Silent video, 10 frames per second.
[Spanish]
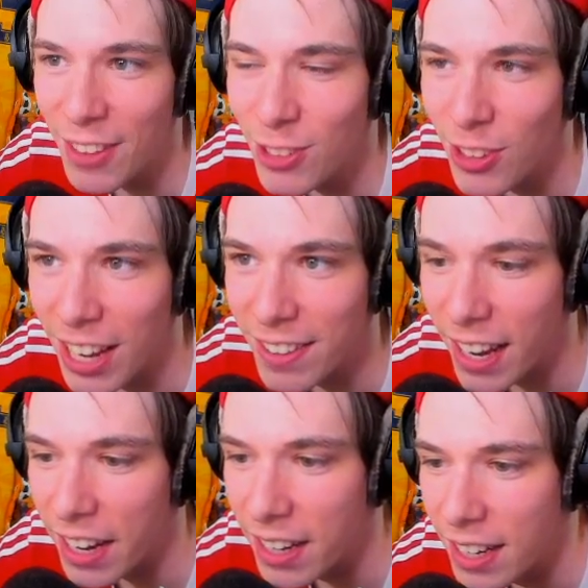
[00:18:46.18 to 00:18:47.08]
Ha dicho tilín
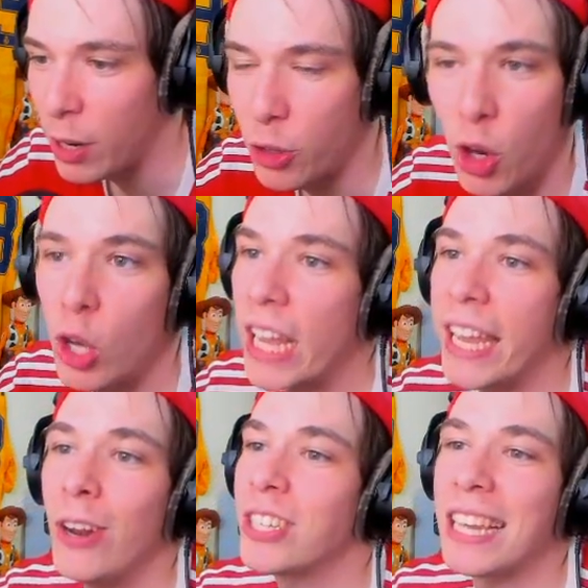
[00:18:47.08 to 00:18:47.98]
Pero yo lo
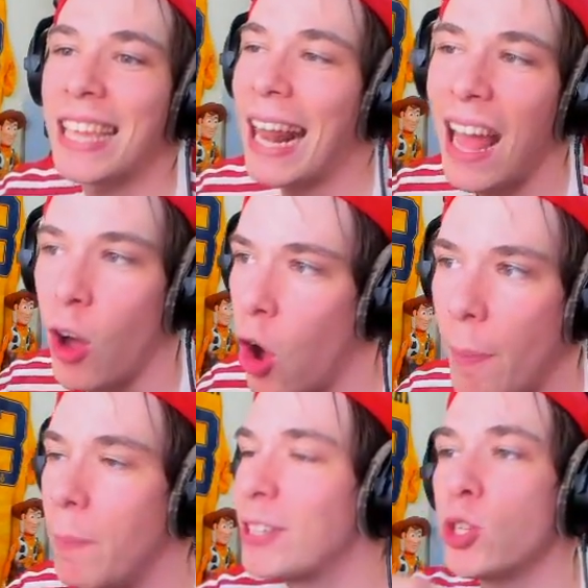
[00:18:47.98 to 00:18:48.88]
que quiero es que salga de juego.
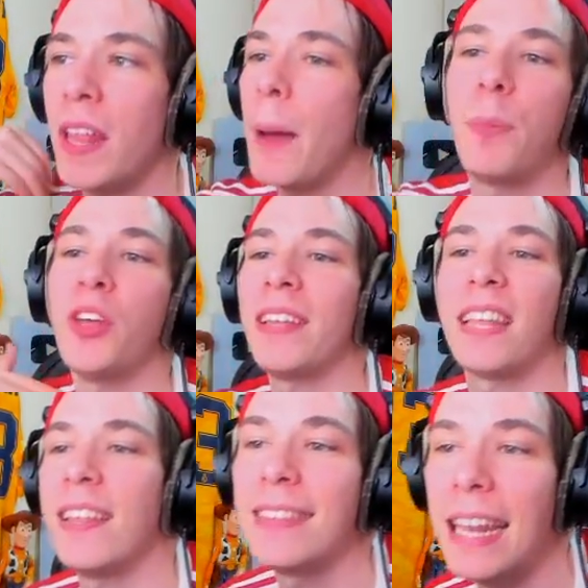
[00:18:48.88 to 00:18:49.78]
A mí me suda la polla
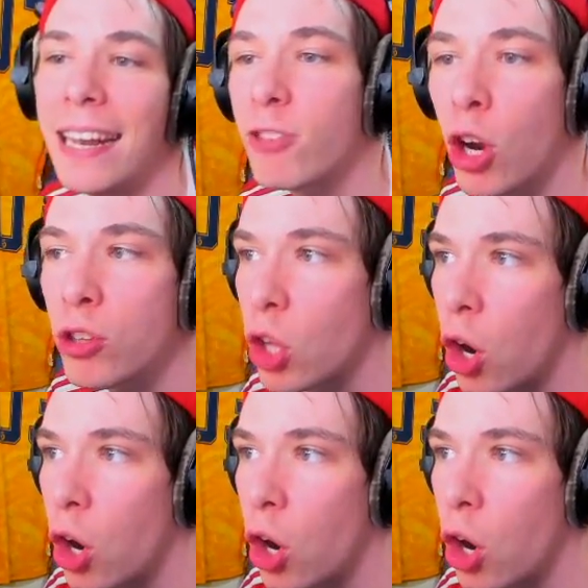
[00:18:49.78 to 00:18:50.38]
tilín y tolón